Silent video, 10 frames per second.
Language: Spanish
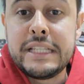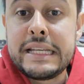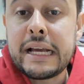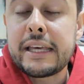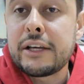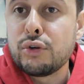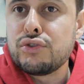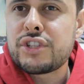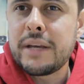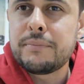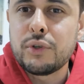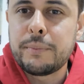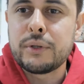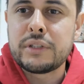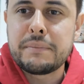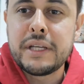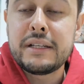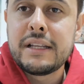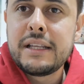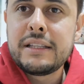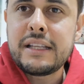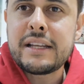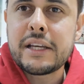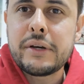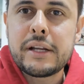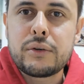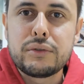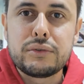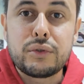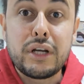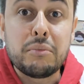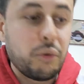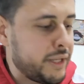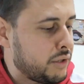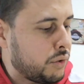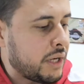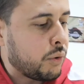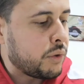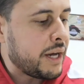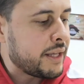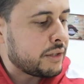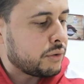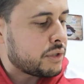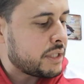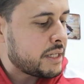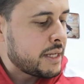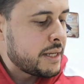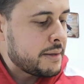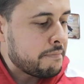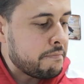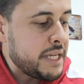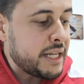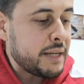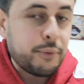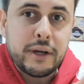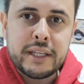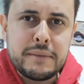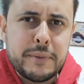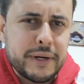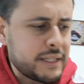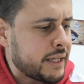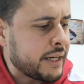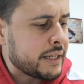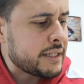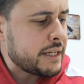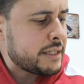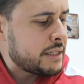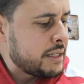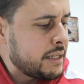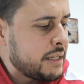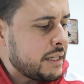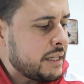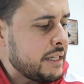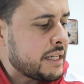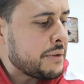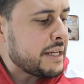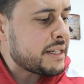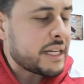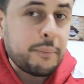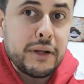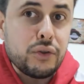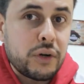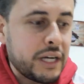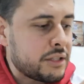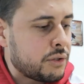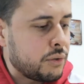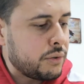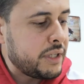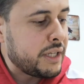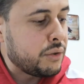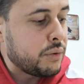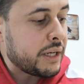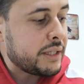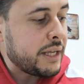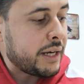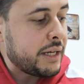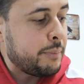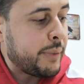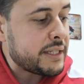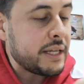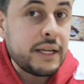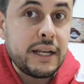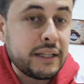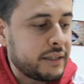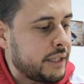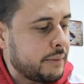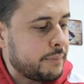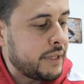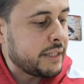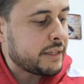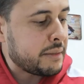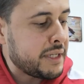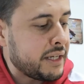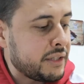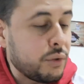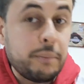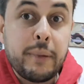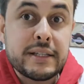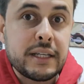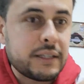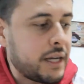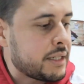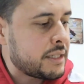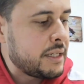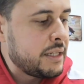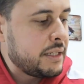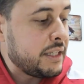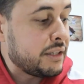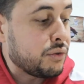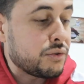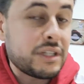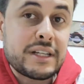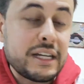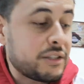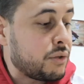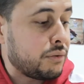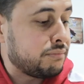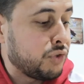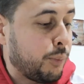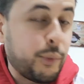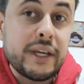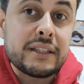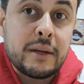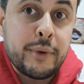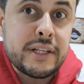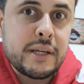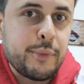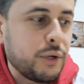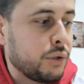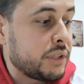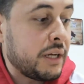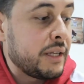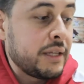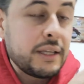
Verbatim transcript: diría que de concepto, pero también tiene que ver con, con el momento de la jugada. Entonces, Viene por aquí, me parece que Garcés, y se viene escapando Castro y en lugar de darle el pase adelante, le termina dando el pase atrás. Y entonces Castro no puede atrapar esa pelota